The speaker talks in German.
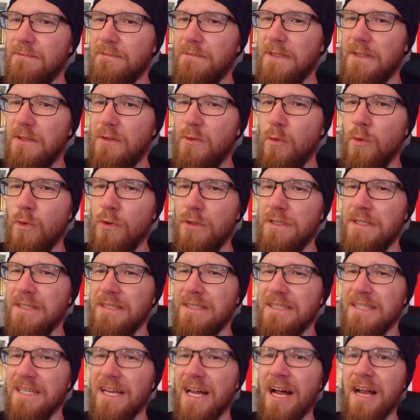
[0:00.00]
nicht gut
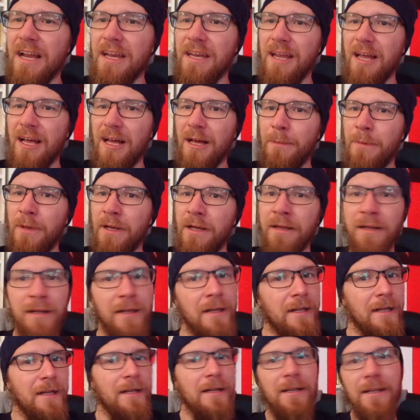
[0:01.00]
getan, aber
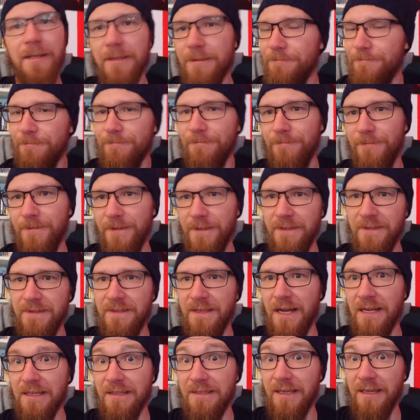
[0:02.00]
wie
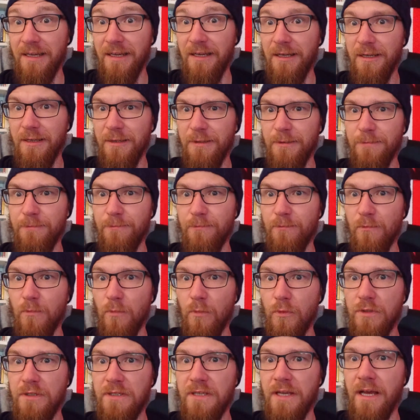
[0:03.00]
gesagt, äh,
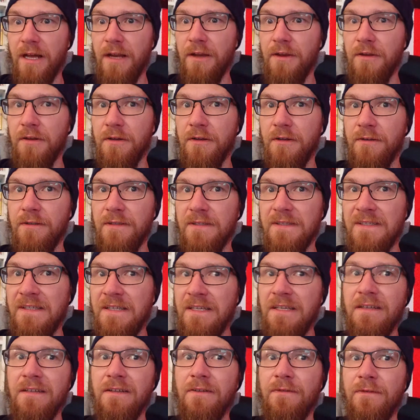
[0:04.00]
moderne
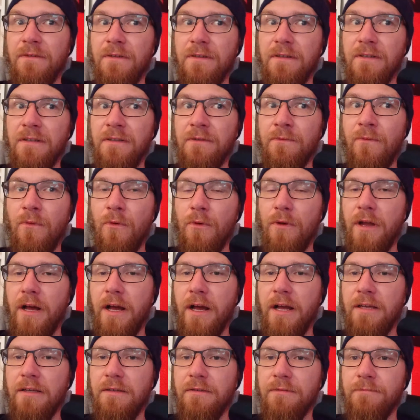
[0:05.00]

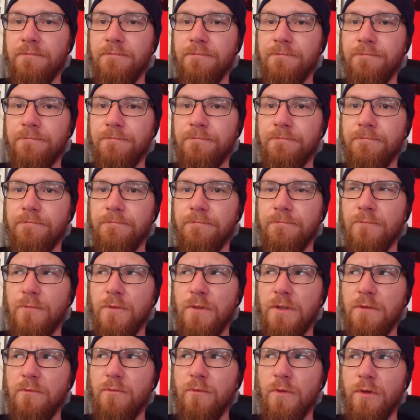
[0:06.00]
Sehgewohnheiten
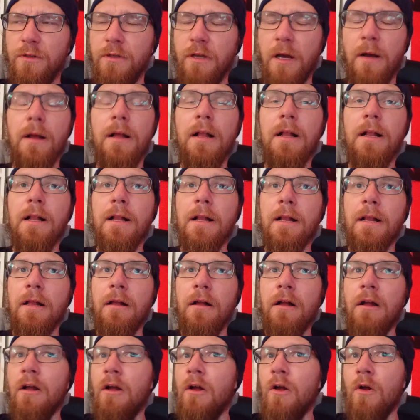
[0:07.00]
ja,
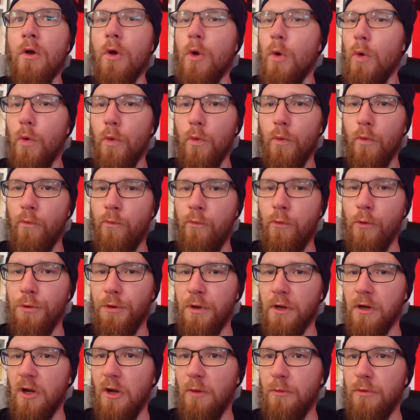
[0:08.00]

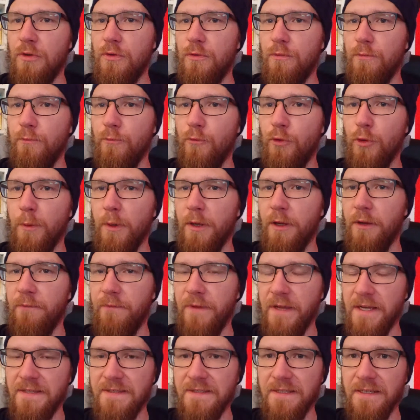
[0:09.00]
würden da, glaube ich, drüber
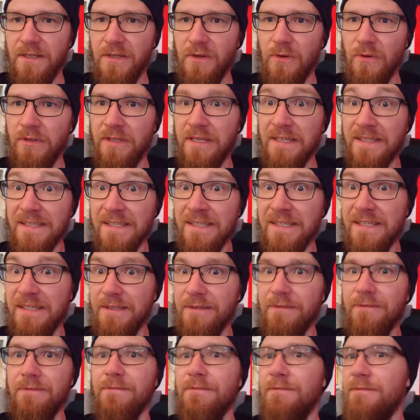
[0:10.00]
hinwegsehen. Und es
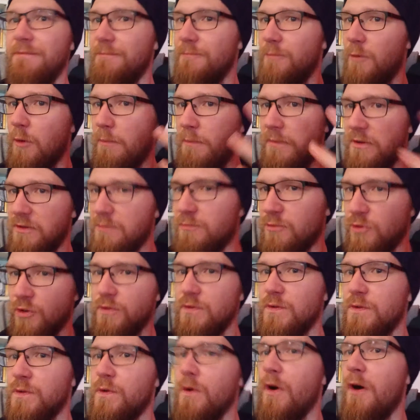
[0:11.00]
ist, um mal zum
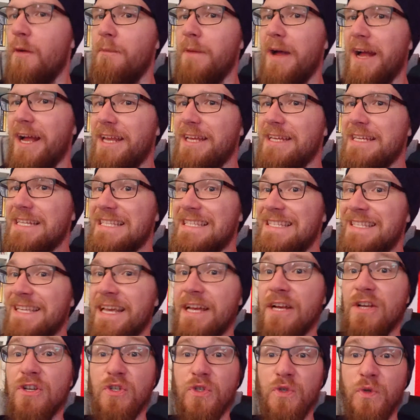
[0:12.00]
Schluss zu kommen, ein
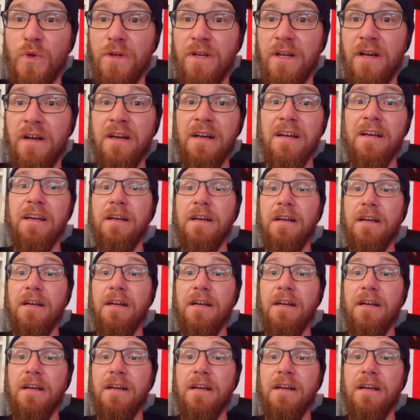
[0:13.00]
sehr schöner